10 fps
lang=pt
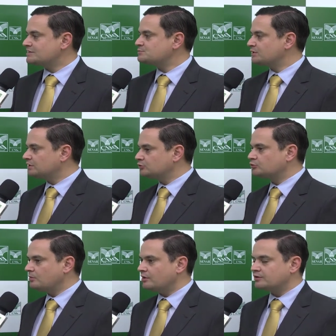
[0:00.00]
esperando
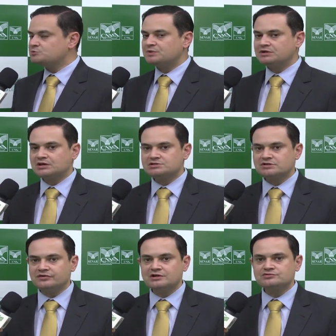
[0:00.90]
com maior
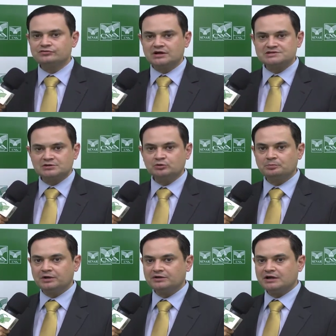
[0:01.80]
expectativa é a divulgação do
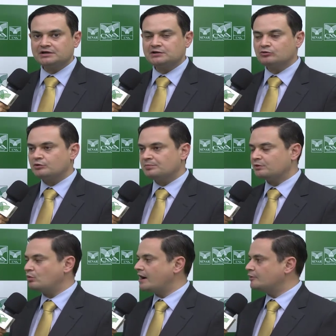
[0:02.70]
Plano Agrícola e
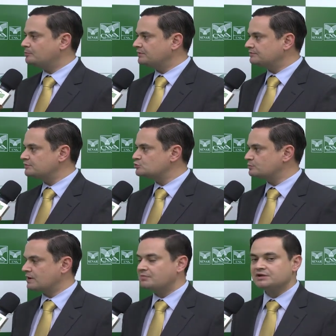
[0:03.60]
Pecuário, previsto
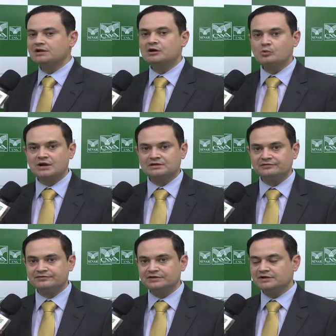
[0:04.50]
para amanhã,
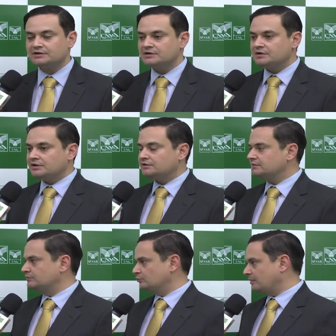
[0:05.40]
quarta-feira,
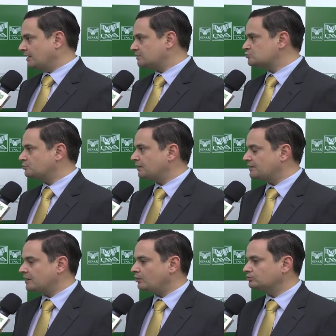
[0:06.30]
no Palácio do
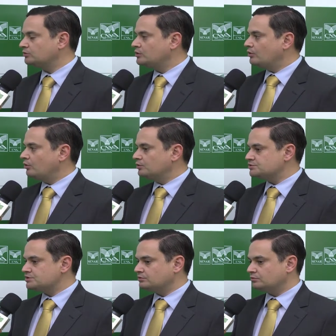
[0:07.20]
Planalto,
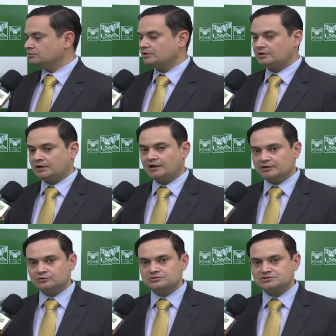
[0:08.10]
onde toda, a,
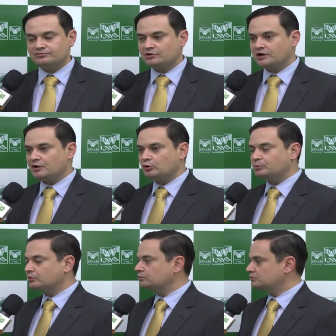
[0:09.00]
inclusive o canal do
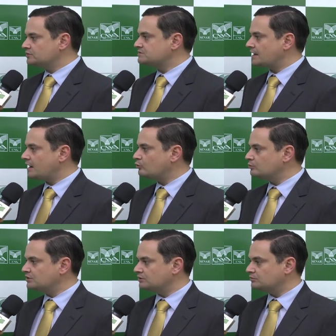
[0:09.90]
produtor estará
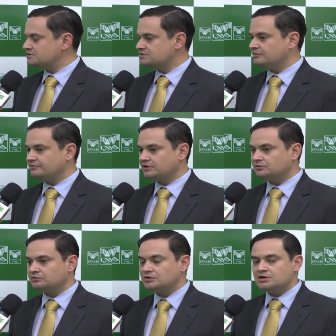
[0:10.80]
cobrindo esse
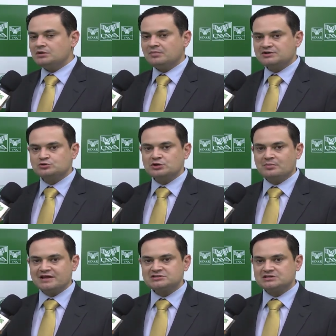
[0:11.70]
evento. Mas o que
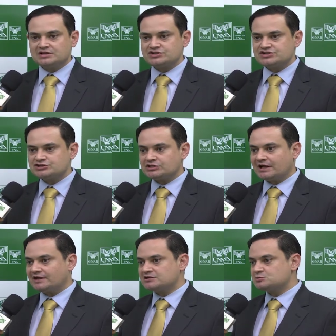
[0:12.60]
mais a gente
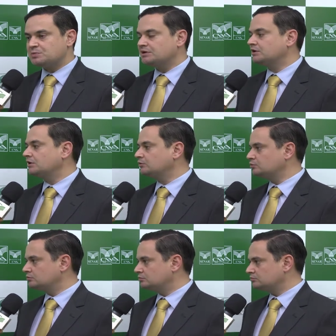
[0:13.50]
está esperando